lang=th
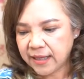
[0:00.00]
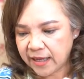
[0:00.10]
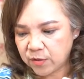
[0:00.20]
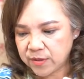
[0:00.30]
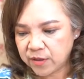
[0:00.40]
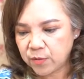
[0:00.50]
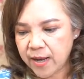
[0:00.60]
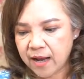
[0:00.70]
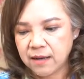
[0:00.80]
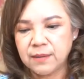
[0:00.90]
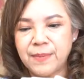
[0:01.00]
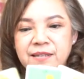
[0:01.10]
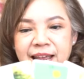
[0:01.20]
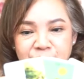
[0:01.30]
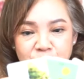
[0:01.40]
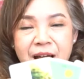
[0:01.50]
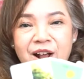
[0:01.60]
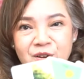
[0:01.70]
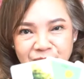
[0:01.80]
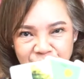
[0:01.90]
แต่ทุกสิ่งทุกอย่างก็คือเป็นแสงสว่า
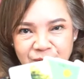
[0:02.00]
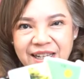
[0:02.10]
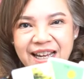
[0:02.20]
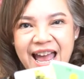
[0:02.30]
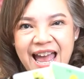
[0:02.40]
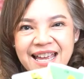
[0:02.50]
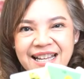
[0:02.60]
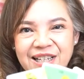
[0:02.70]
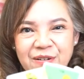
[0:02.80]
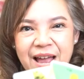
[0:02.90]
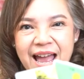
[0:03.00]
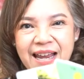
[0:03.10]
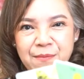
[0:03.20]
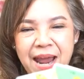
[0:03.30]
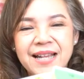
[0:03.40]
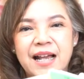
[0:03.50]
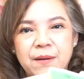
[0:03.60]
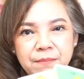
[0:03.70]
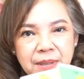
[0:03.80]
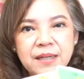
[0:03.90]
งของชีวิตค่ะถือว่าเห็นไหมจาก
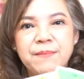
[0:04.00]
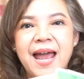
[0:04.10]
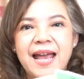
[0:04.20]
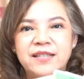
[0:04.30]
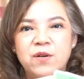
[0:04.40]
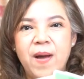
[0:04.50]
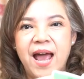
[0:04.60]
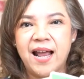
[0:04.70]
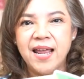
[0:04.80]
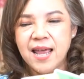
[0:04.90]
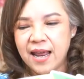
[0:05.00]
มืดมาหาสว่าง